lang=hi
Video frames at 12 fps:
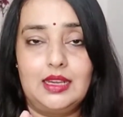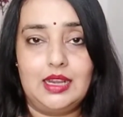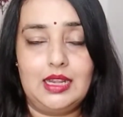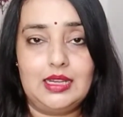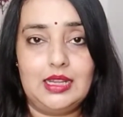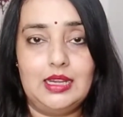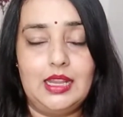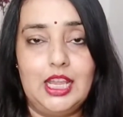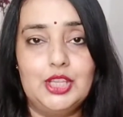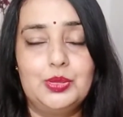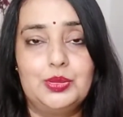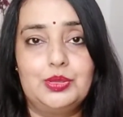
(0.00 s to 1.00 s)
कट करना
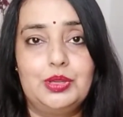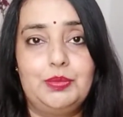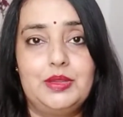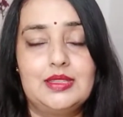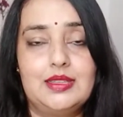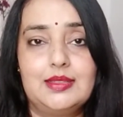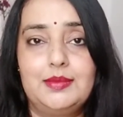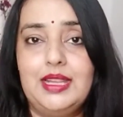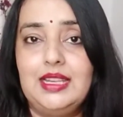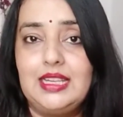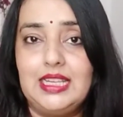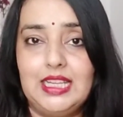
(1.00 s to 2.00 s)
है छोटे छोटे पीसेस में
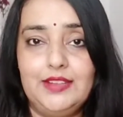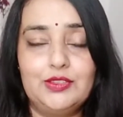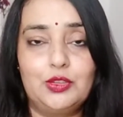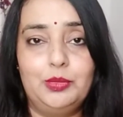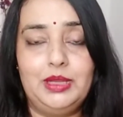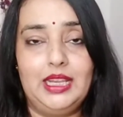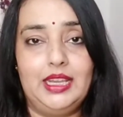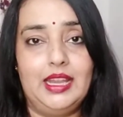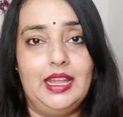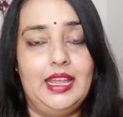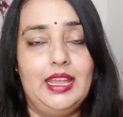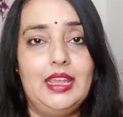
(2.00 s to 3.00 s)
लीव्स को भी लेना
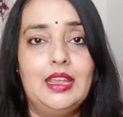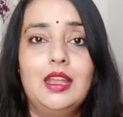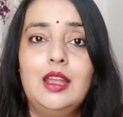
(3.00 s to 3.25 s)
है